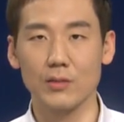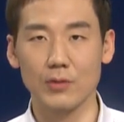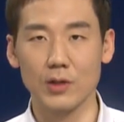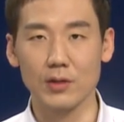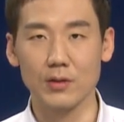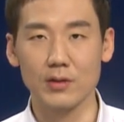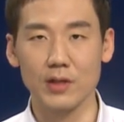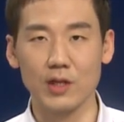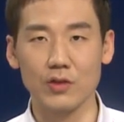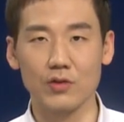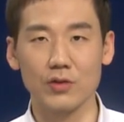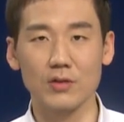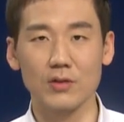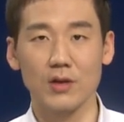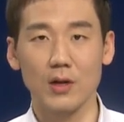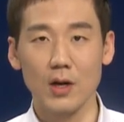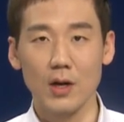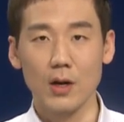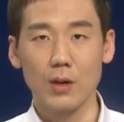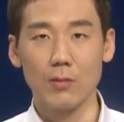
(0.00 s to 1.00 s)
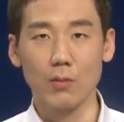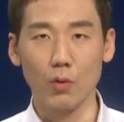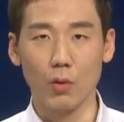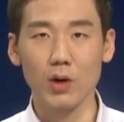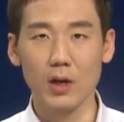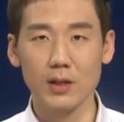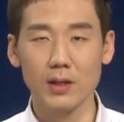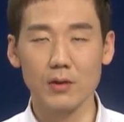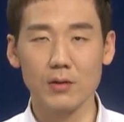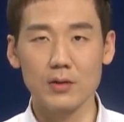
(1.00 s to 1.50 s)
보아도 대충
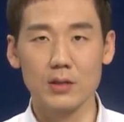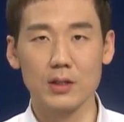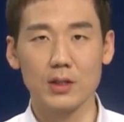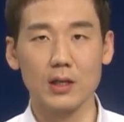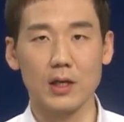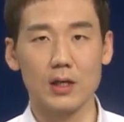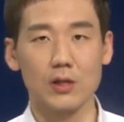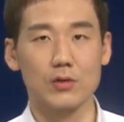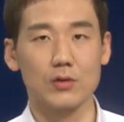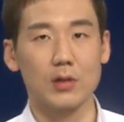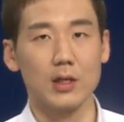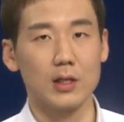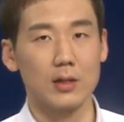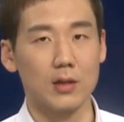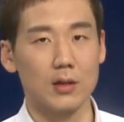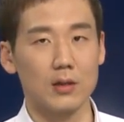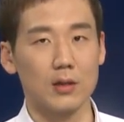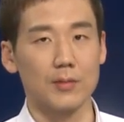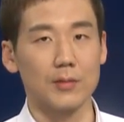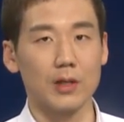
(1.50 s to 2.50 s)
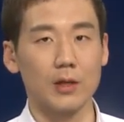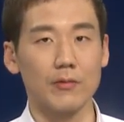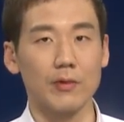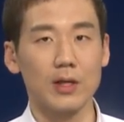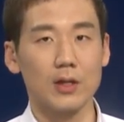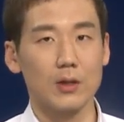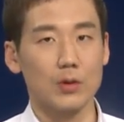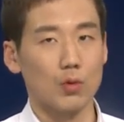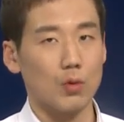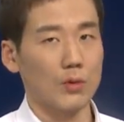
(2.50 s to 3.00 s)
뭐가 나올지 알 수가 있다는 겁니다.
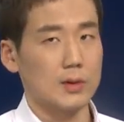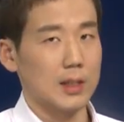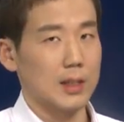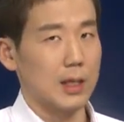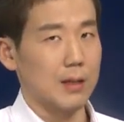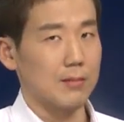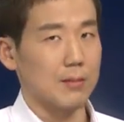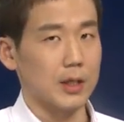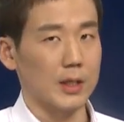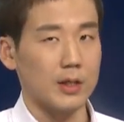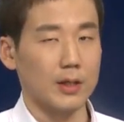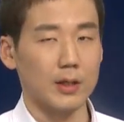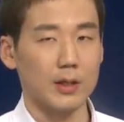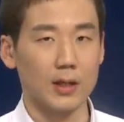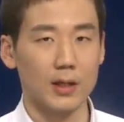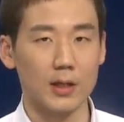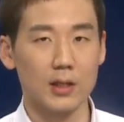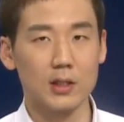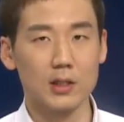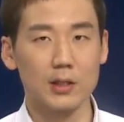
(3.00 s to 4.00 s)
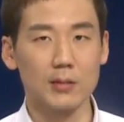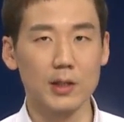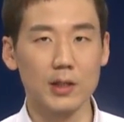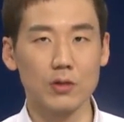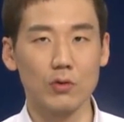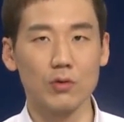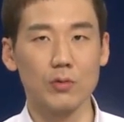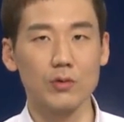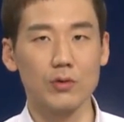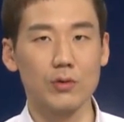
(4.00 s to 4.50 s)
왜? 동사는 안 바뀌니까.
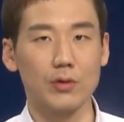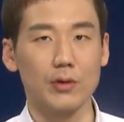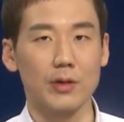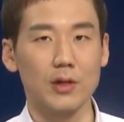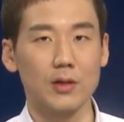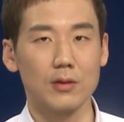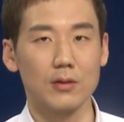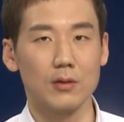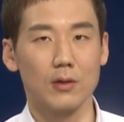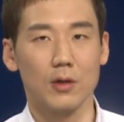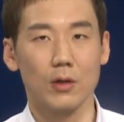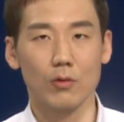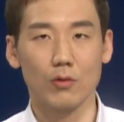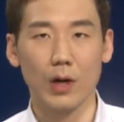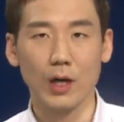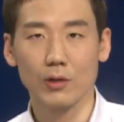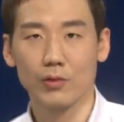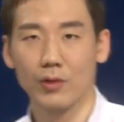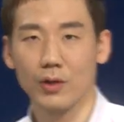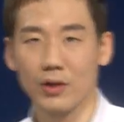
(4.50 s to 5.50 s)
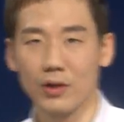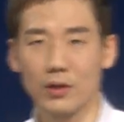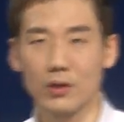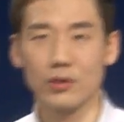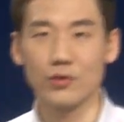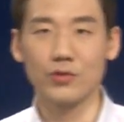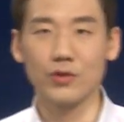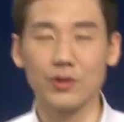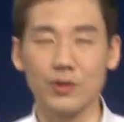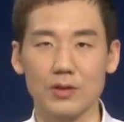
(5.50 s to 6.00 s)
지금까지 5분 토익, 광토익
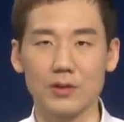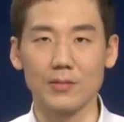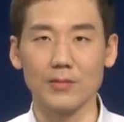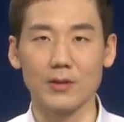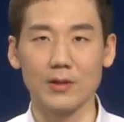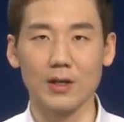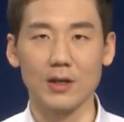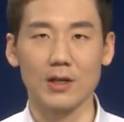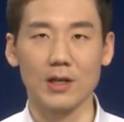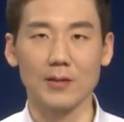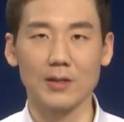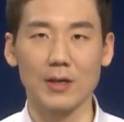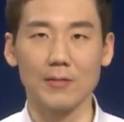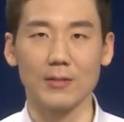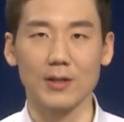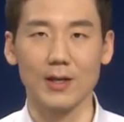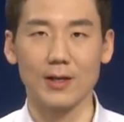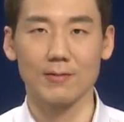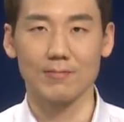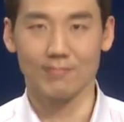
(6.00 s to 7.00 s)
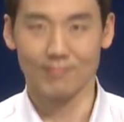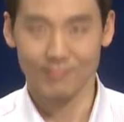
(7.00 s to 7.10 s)
주지였습니다. 감사합니다.